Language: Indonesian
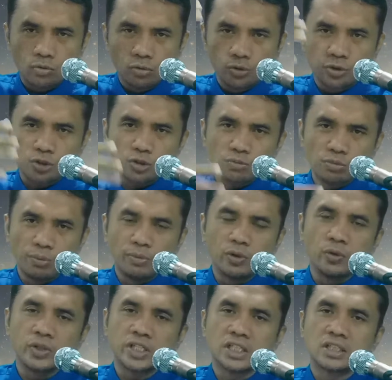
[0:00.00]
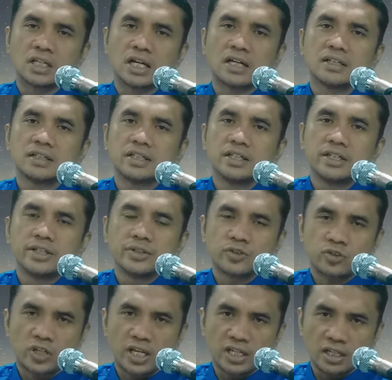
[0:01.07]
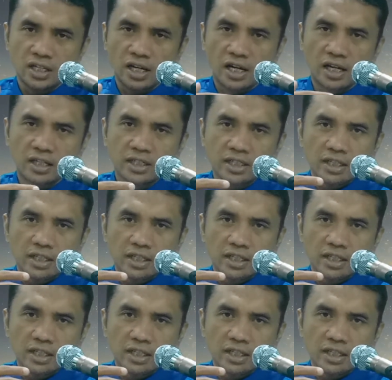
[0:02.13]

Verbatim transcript: Kudus memenuhi kita sehingga